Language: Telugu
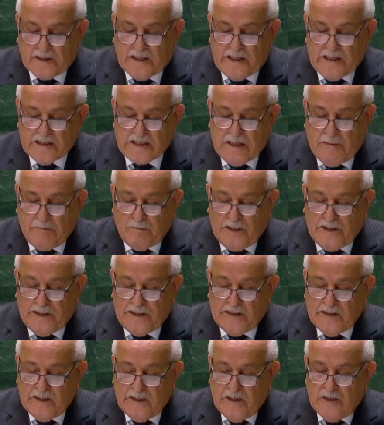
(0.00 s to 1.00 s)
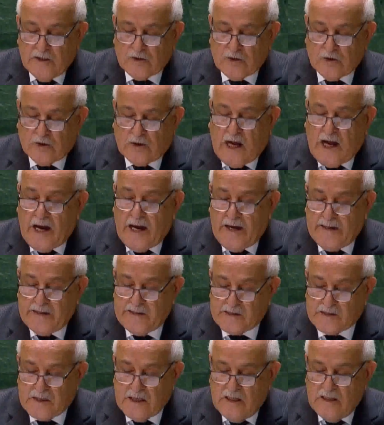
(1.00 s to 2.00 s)
పద్నాలుగు దేశాలు
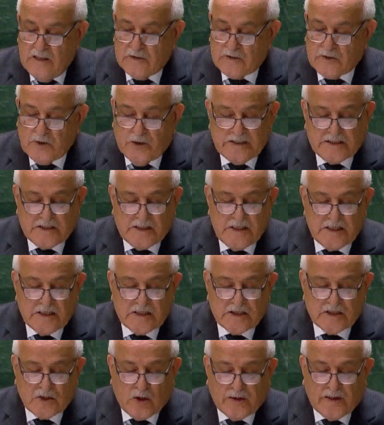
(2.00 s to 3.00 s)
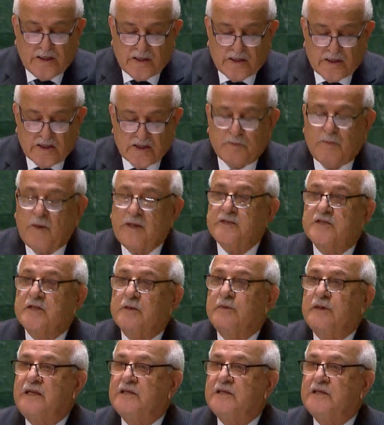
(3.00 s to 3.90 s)
తీర్మానానికి అనుకూలంగా ఓటేశాయి బందీల